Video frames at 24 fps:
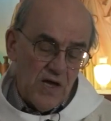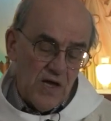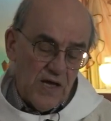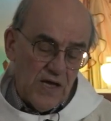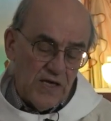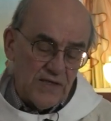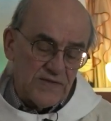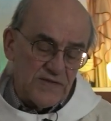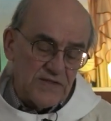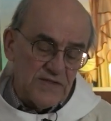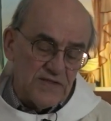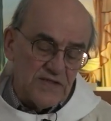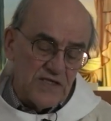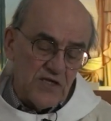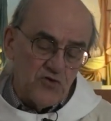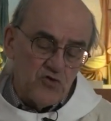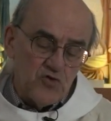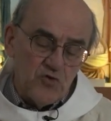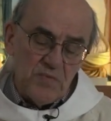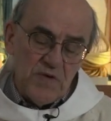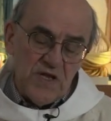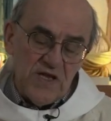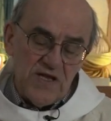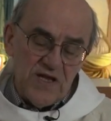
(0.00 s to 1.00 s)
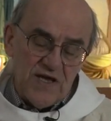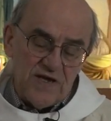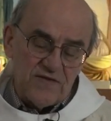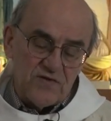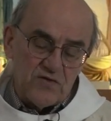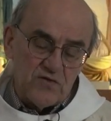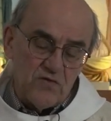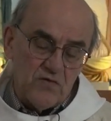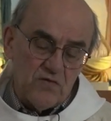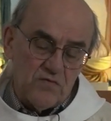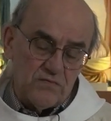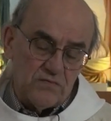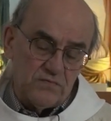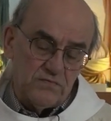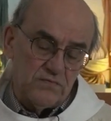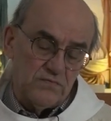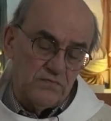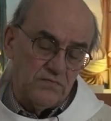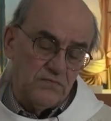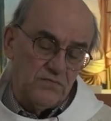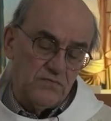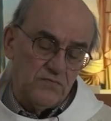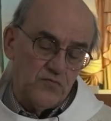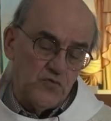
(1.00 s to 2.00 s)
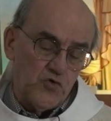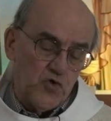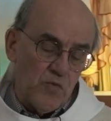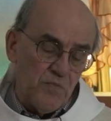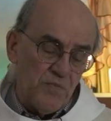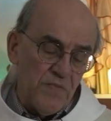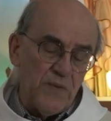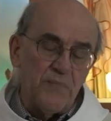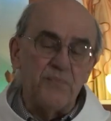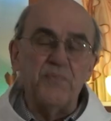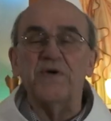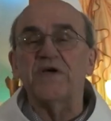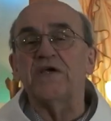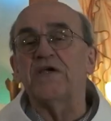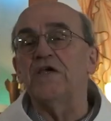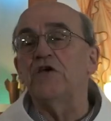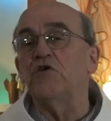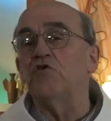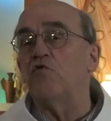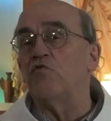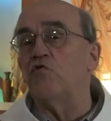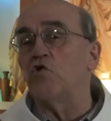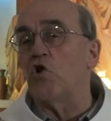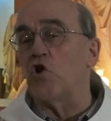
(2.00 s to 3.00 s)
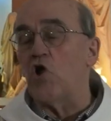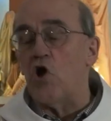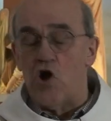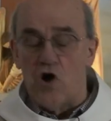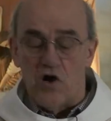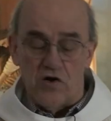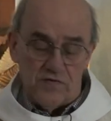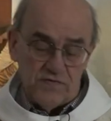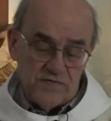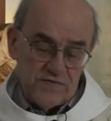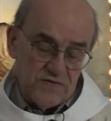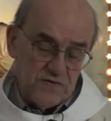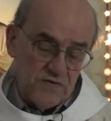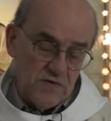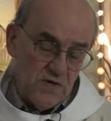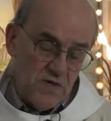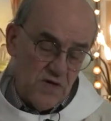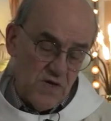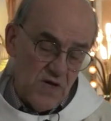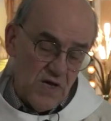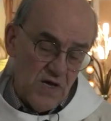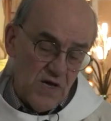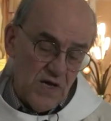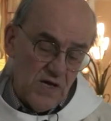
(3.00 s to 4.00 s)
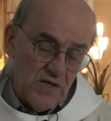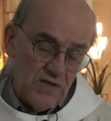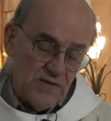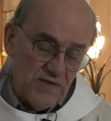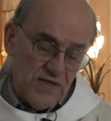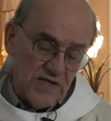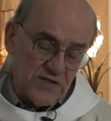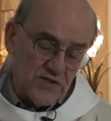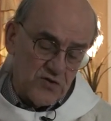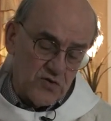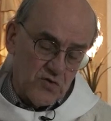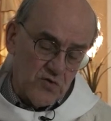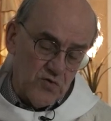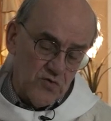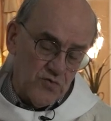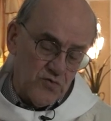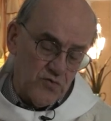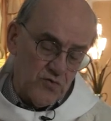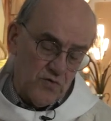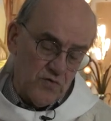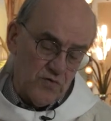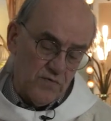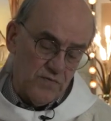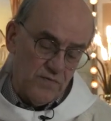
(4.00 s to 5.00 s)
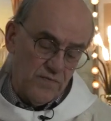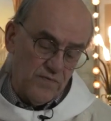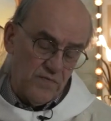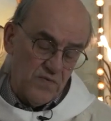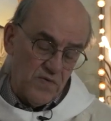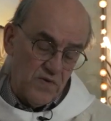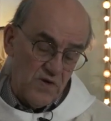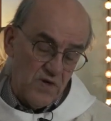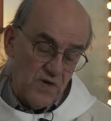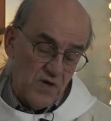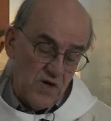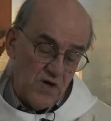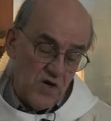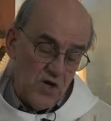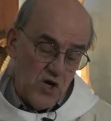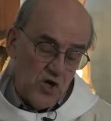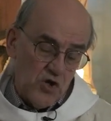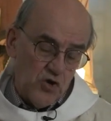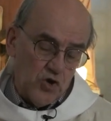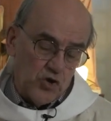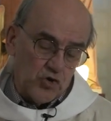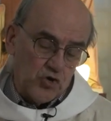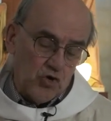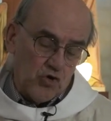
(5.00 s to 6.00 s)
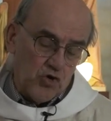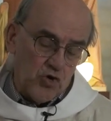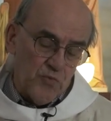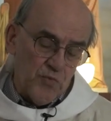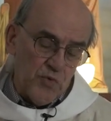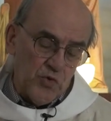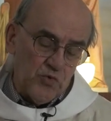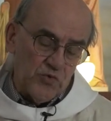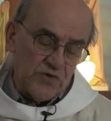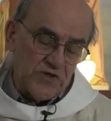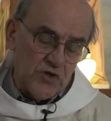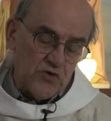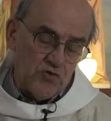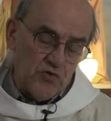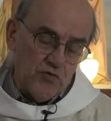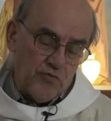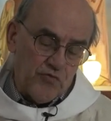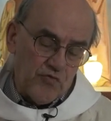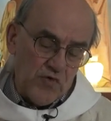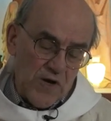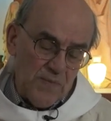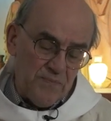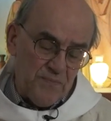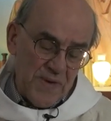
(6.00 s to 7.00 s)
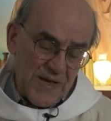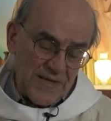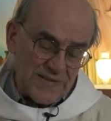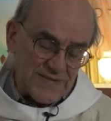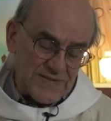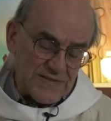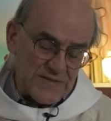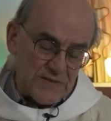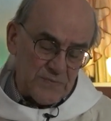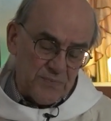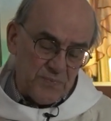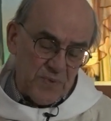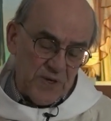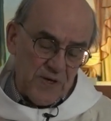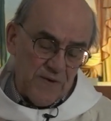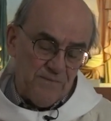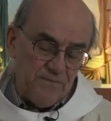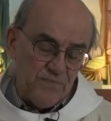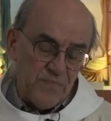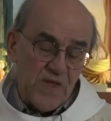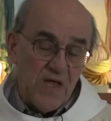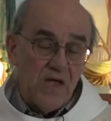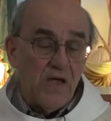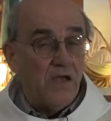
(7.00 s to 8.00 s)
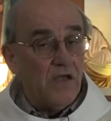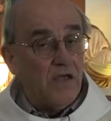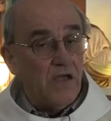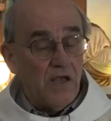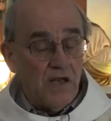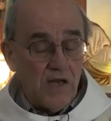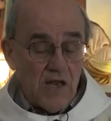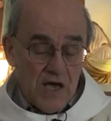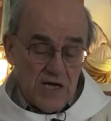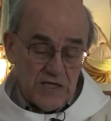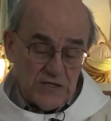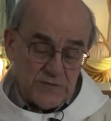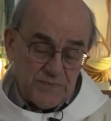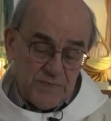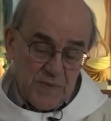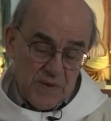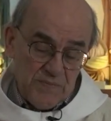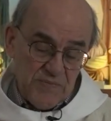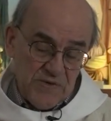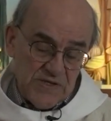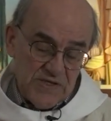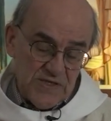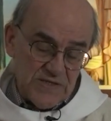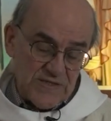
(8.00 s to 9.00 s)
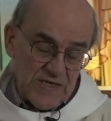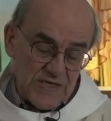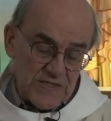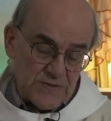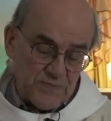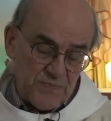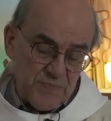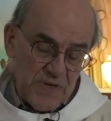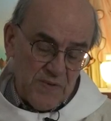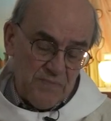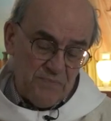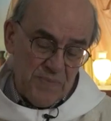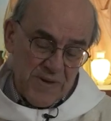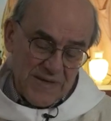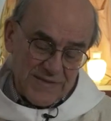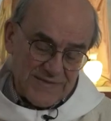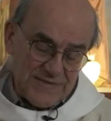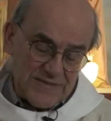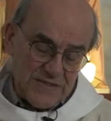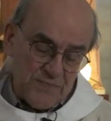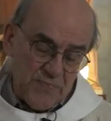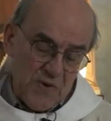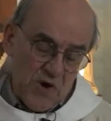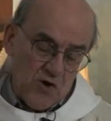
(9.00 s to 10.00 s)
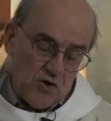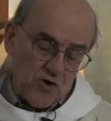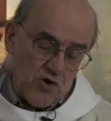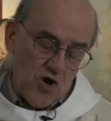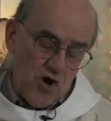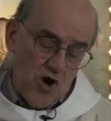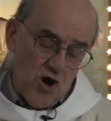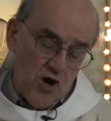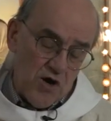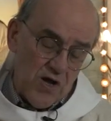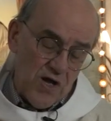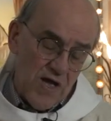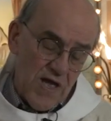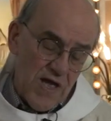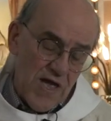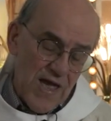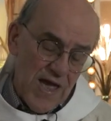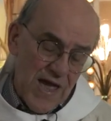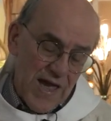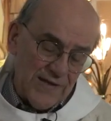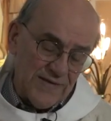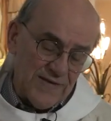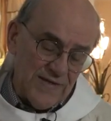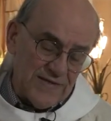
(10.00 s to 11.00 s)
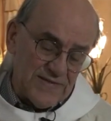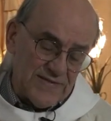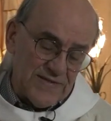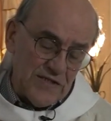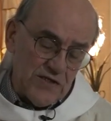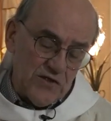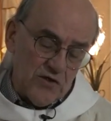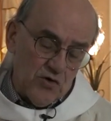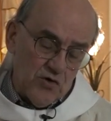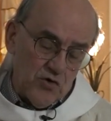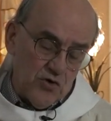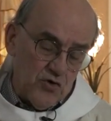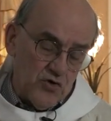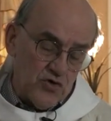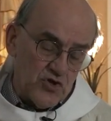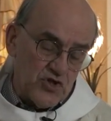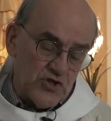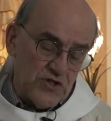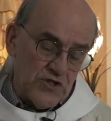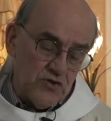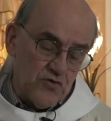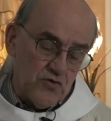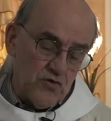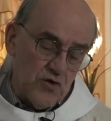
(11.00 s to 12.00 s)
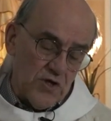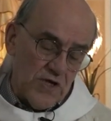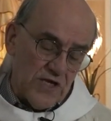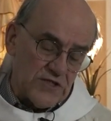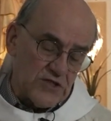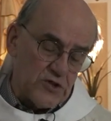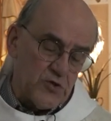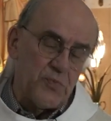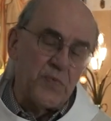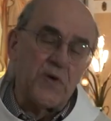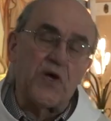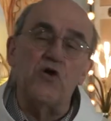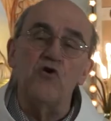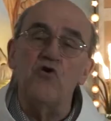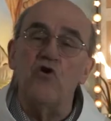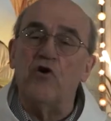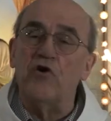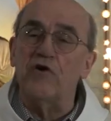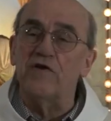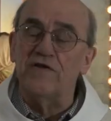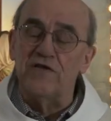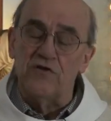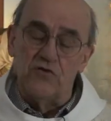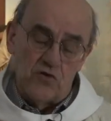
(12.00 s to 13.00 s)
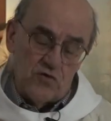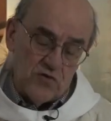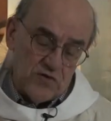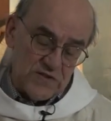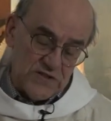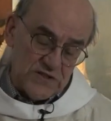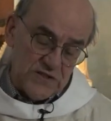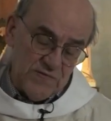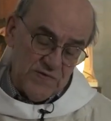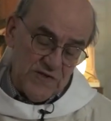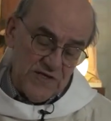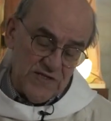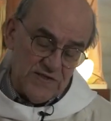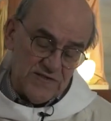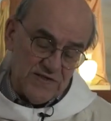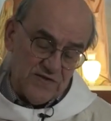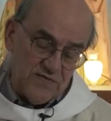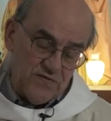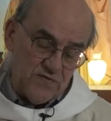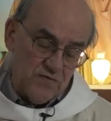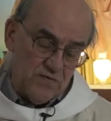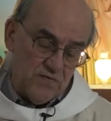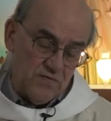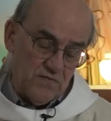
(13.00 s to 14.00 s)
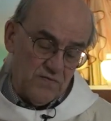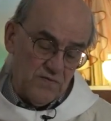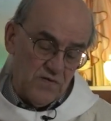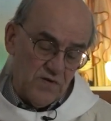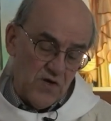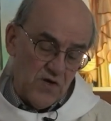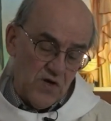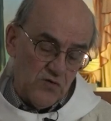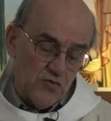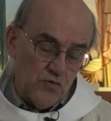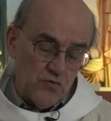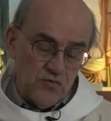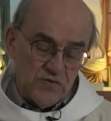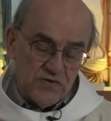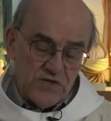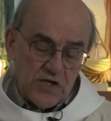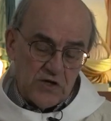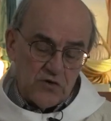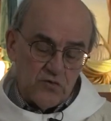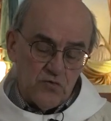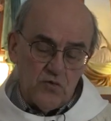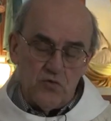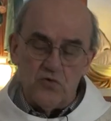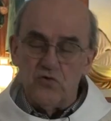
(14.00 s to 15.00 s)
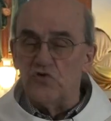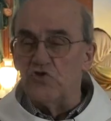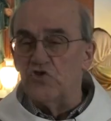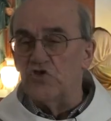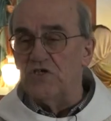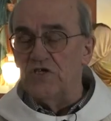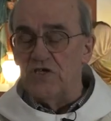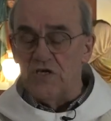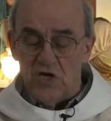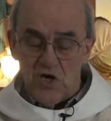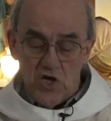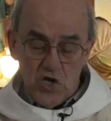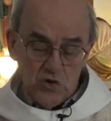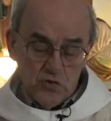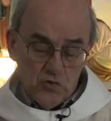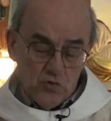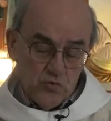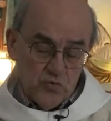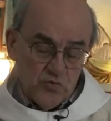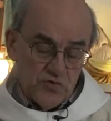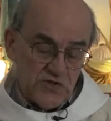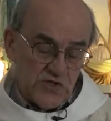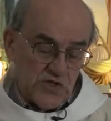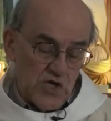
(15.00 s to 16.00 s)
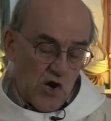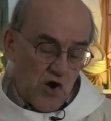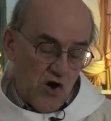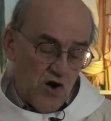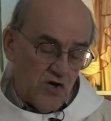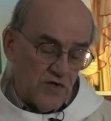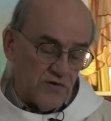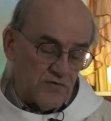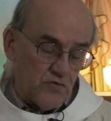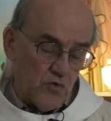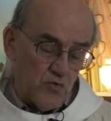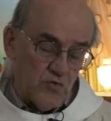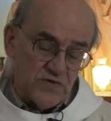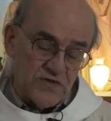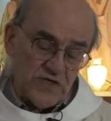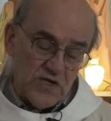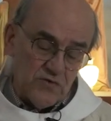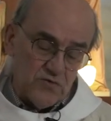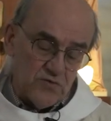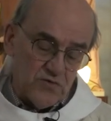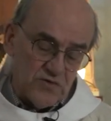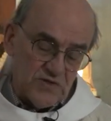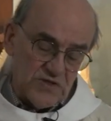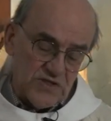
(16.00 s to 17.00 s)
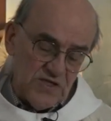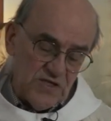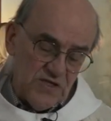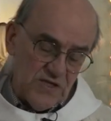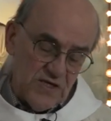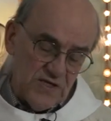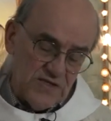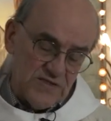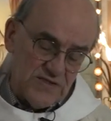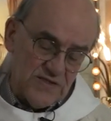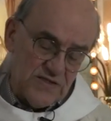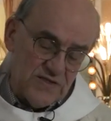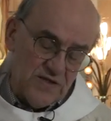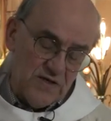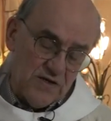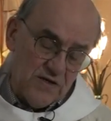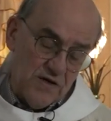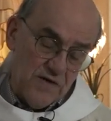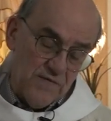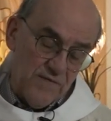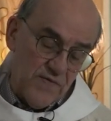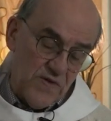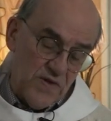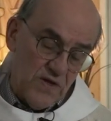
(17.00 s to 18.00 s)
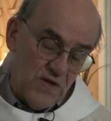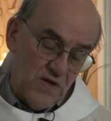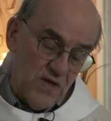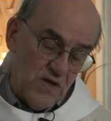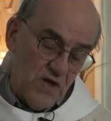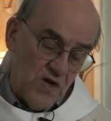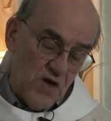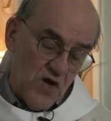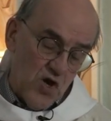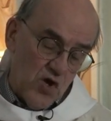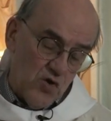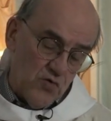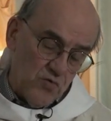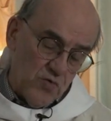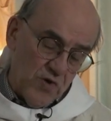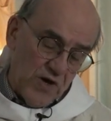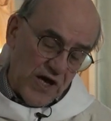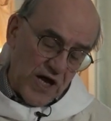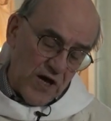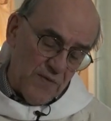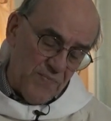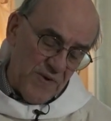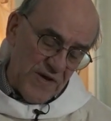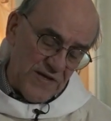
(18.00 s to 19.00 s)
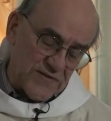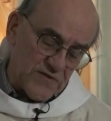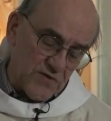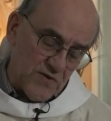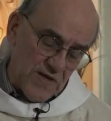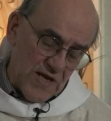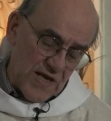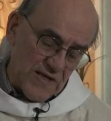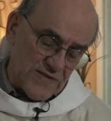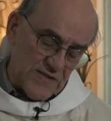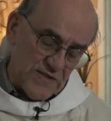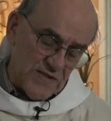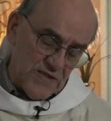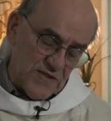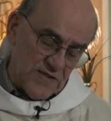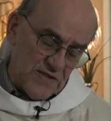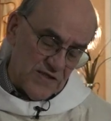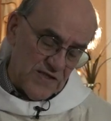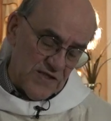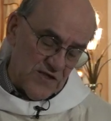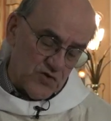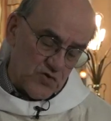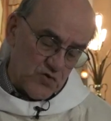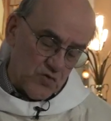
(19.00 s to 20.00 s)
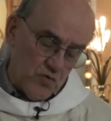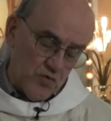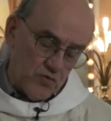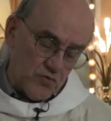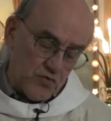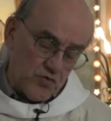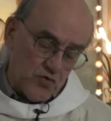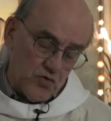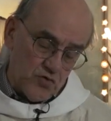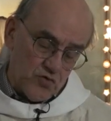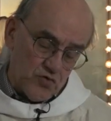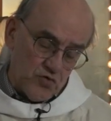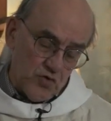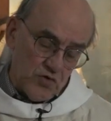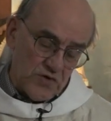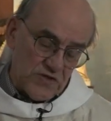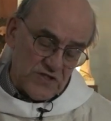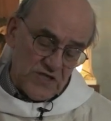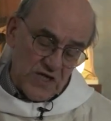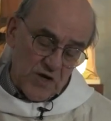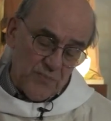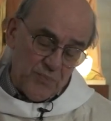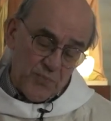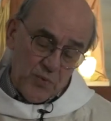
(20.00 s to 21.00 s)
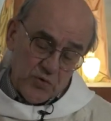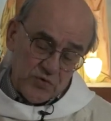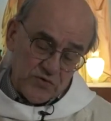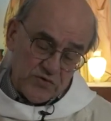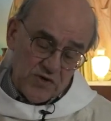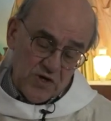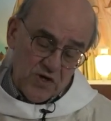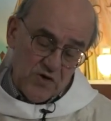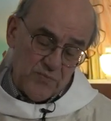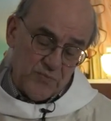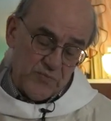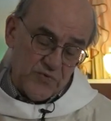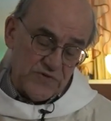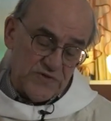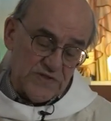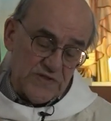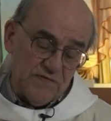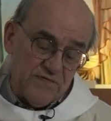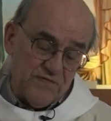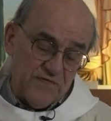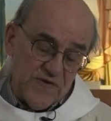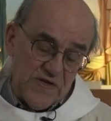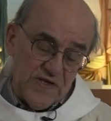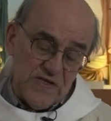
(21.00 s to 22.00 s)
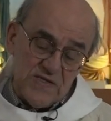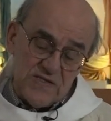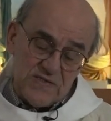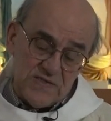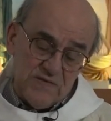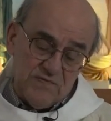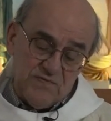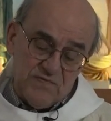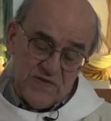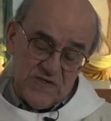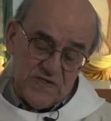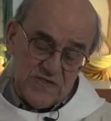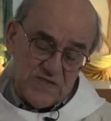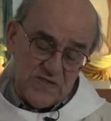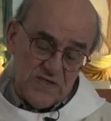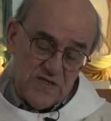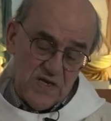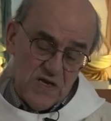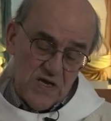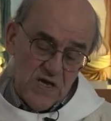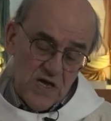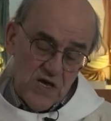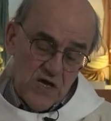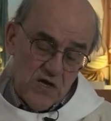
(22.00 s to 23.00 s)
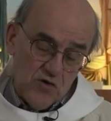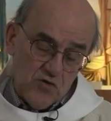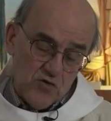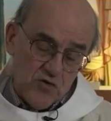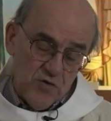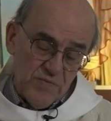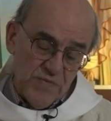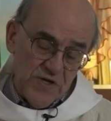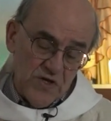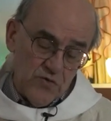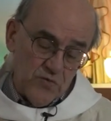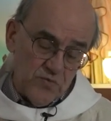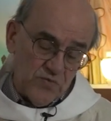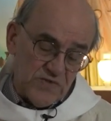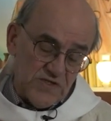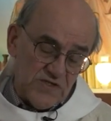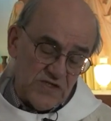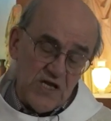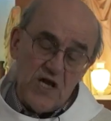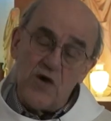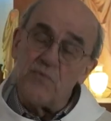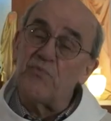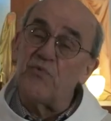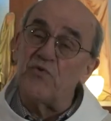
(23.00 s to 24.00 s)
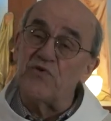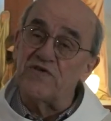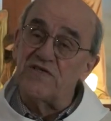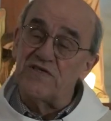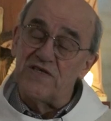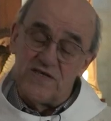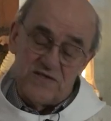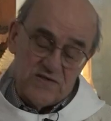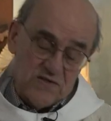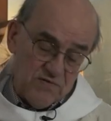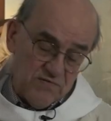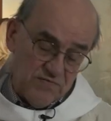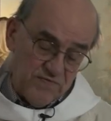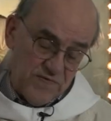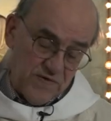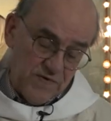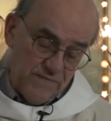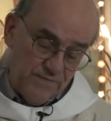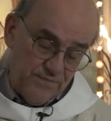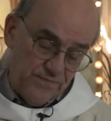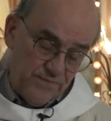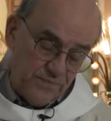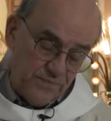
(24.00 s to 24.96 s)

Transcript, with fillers: est tissée d'humiliation de mépris, de violence, d'exclusion. Notre communauté de foi a participé, et hélas, par bien des aspects, participe encore à des idéologies de la supériorité de notre civilisation, de nos technologies, de nos sciences, de nos industries, etc. Nous rabaissons la dignité des autres que Dieu tient pourtant pour ses filles et ses fils, comme il nous tient pour ses enfants.